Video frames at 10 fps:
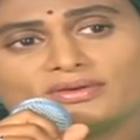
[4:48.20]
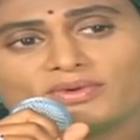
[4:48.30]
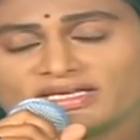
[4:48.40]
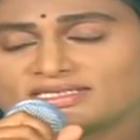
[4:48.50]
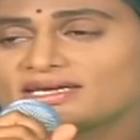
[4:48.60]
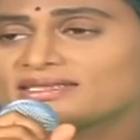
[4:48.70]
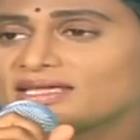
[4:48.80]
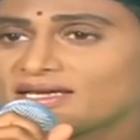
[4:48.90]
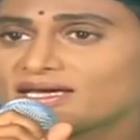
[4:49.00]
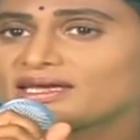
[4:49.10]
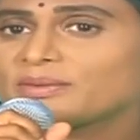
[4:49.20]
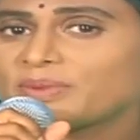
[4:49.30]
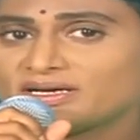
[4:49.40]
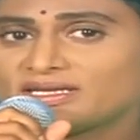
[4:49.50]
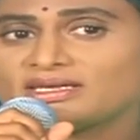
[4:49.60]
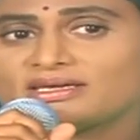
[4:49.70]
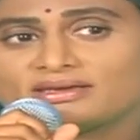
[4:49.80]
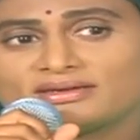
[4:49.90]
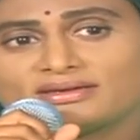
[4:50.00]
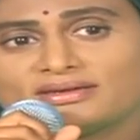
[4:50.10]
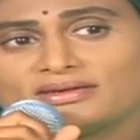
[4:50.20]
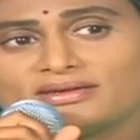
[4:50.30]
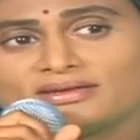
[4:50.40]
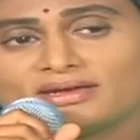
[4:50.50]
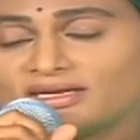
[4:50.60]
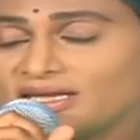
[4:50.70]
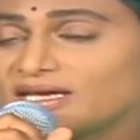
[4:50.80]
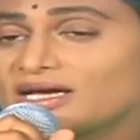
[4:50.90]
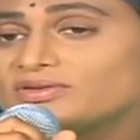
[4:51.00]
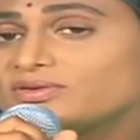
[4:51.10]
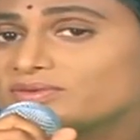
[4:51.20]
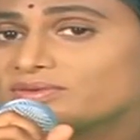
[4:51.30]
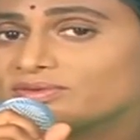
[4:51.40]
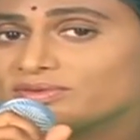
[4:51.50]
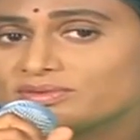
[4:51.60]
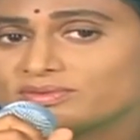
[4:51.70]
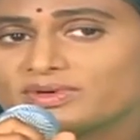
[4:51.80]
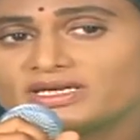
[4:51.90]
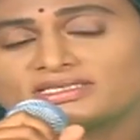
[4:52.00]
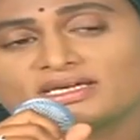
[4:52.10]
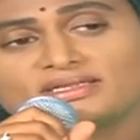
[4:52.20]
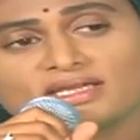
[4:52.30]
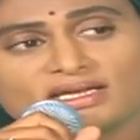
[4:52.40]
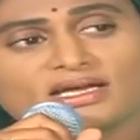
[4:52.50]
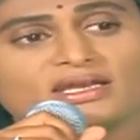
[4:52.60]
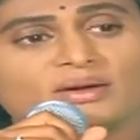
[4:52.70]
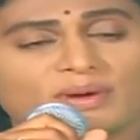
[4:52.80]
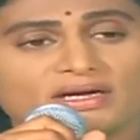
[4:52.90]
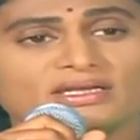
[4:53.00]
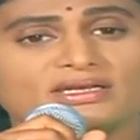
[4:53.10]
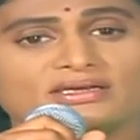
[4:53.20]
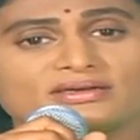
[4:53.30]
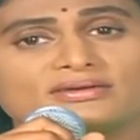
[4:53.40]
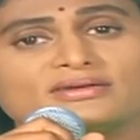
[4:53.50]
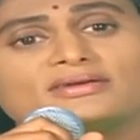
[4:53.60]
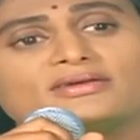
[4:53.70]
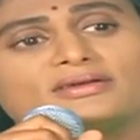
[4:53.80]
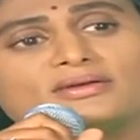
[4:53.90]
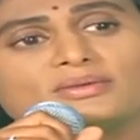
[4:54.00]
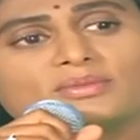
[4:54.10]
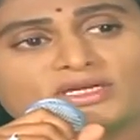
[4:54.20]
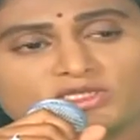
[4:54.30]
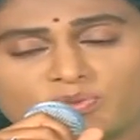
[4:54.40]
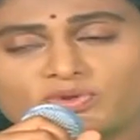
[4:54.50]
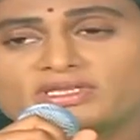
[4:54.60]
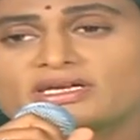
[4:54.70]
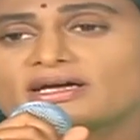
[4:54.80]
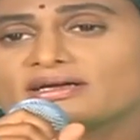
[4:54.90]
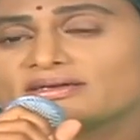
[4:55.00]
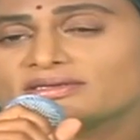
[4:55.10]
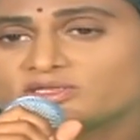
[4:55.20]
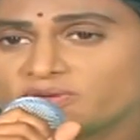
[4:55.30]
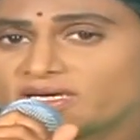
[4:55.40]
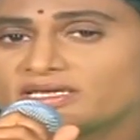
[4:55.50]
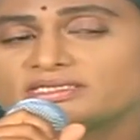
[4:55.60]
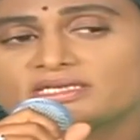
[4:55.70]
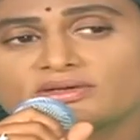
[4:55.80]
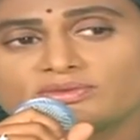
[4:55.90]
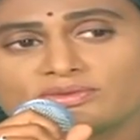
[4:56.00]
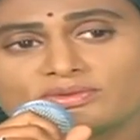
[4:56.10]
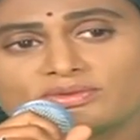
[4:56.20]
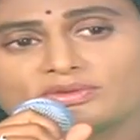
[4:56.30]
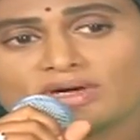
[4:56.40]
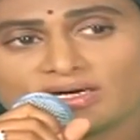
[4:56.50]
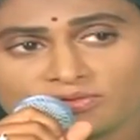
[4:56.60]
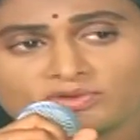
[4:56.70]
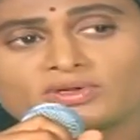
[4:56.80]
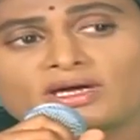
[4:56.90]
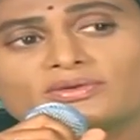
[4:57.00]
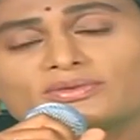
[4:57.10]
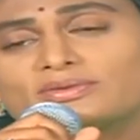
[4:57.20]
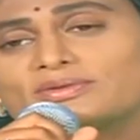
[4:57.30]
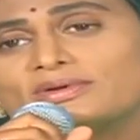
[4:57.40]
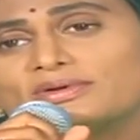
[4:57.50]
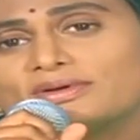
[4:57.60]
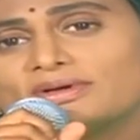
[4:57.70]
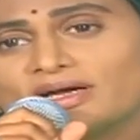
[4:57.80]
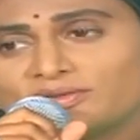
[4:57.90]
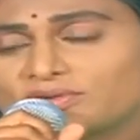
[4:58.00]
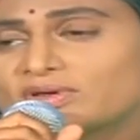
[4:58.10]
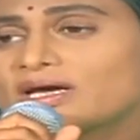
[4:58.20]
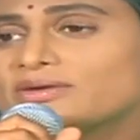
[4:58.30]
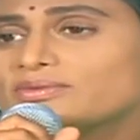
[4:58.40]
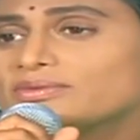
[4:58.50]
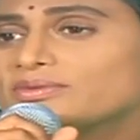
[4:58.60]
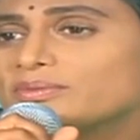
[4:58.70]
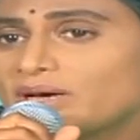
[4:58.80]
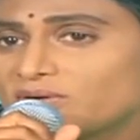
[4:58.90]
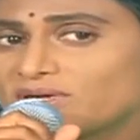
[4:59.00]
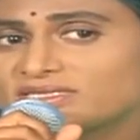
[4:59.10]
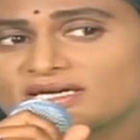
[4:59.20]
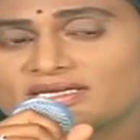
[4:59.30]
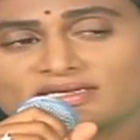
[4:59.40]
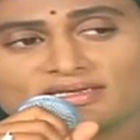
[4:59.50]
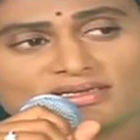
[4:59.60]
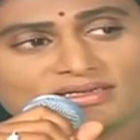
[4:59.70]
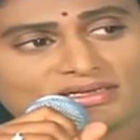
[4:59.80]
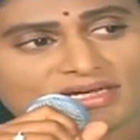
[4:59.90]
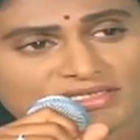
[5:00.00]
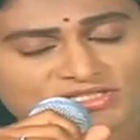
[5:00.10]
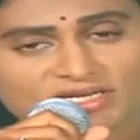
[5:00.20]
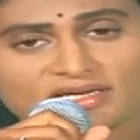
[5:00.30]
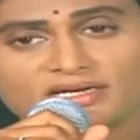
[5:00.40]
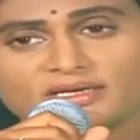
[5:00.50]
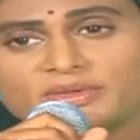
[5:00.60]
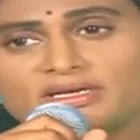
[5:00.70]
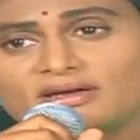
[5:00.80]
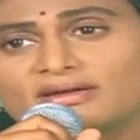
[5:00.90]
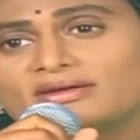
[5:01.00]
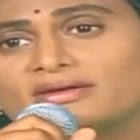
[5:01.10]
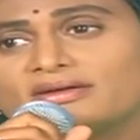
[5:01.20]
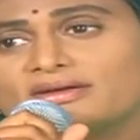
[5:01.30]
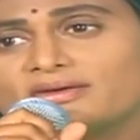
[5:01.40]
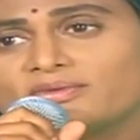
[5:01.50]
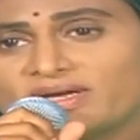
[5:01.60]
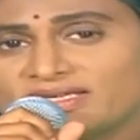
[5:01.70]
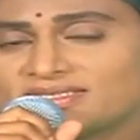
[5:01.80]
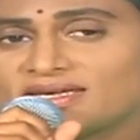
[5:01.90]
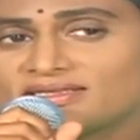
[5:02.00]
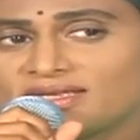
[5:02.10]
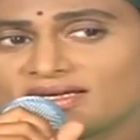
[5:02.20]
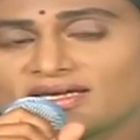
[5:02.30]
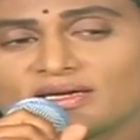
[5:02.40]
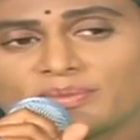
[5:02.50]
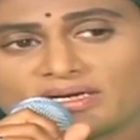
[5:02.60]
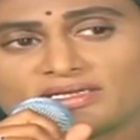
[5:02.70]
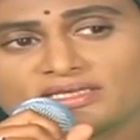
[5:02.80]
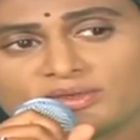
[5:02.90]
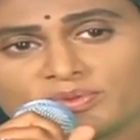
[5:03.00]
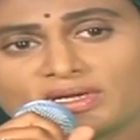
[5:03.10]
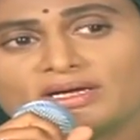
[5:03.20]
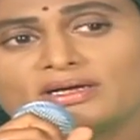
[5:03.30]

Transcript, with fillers: వైఎస్ఆర్ తెలంగాణ పార్టీని నన్నే కాదు వైఎస్ఆర్ తెలంగాణ పార్టీని మనస్ఫూర్తిగా స్వీకరించారు హత్తుకున్నారు అందుకు గాను మరొక్కసారి రాజశేఖర రెడ్డి బిడ్డ వైఎస్ఆర్ తెలంగాణ పార్టీ తరపున